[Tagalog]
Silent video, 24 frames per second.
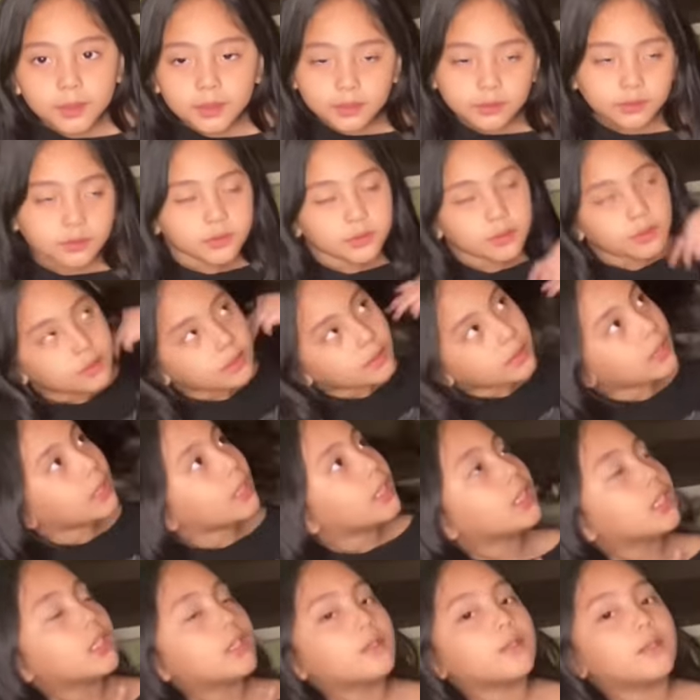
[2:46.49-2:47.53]
Gusto ko lang
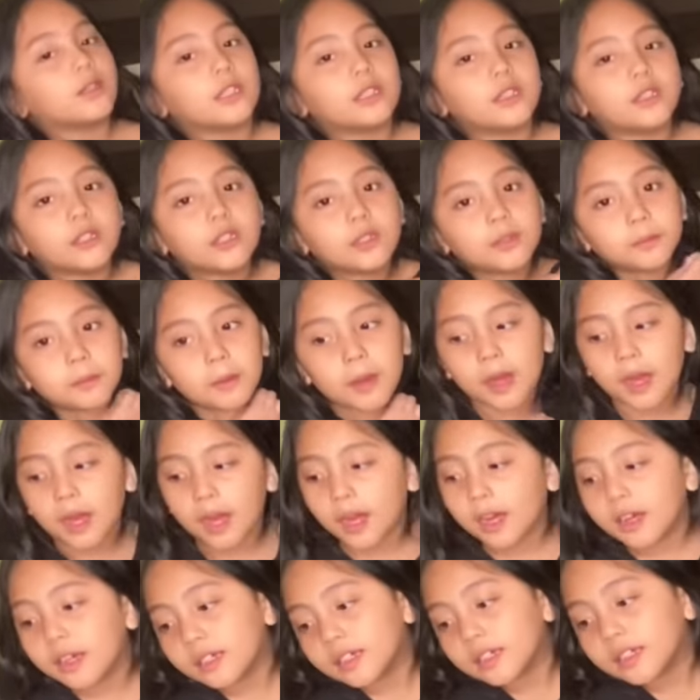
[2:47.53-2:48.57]
ikwento yung mga
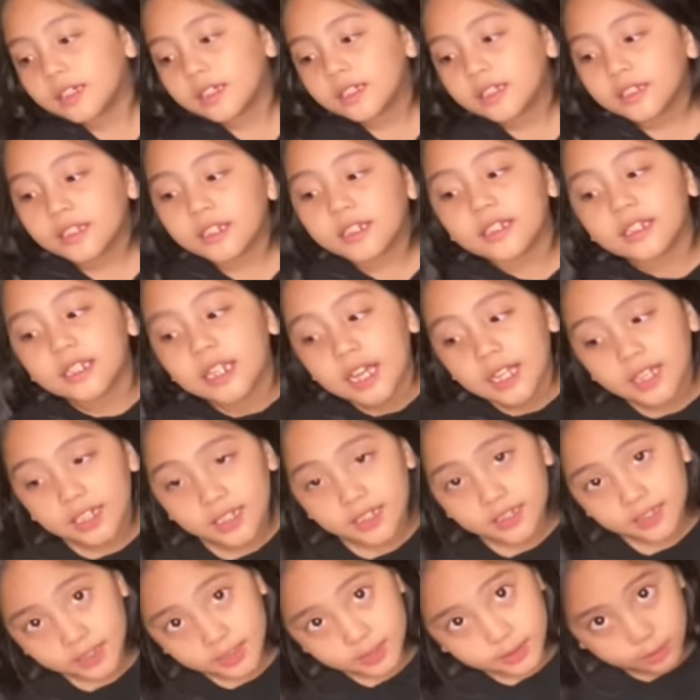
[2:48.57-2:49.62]
nangyari
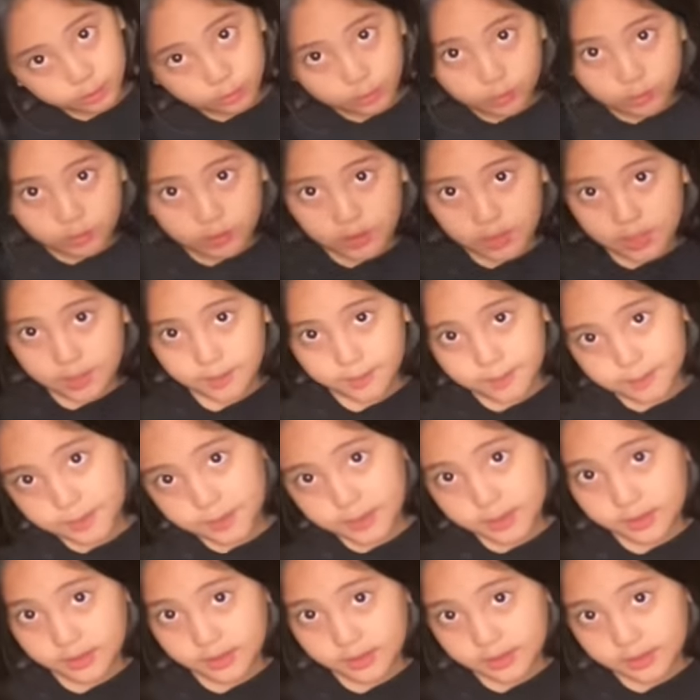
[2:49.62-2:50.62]
sa school natin.